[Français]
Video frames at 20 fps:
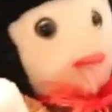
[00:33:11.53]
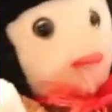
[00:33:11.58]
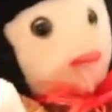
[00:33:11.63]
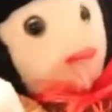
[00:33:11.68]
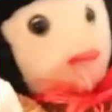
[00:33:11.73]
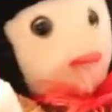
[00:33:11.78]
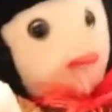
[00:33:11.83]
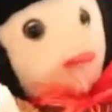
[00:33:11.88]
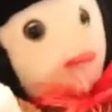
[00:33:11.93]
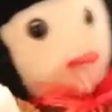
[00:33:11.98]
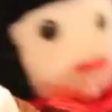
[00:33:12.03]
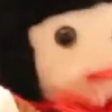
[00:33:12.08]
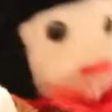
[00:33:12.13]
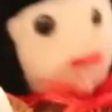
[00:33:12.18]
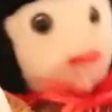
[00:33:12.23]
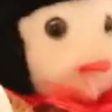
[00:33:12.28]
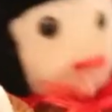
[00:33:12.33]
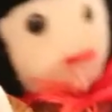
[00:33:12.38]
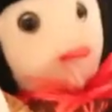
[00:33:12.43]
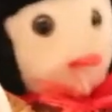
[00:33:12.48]
On n'a déjà pas
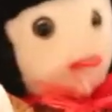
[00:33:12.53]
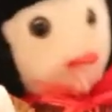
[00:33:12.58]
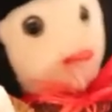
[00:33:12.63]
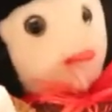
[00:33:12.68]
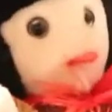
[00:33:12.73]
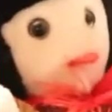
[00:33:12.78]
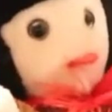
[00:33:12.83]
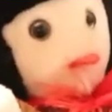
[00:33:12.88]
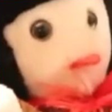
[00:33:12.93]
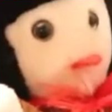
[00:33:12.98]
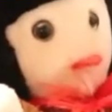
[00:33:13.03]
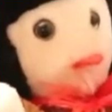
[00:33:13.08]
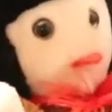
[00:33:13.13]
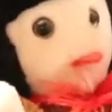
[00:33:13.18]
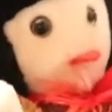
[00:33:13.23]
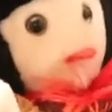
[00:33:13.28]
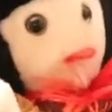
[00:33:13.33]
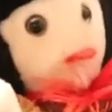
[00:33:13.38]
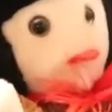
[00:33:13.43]
lourd là dans le calendrier.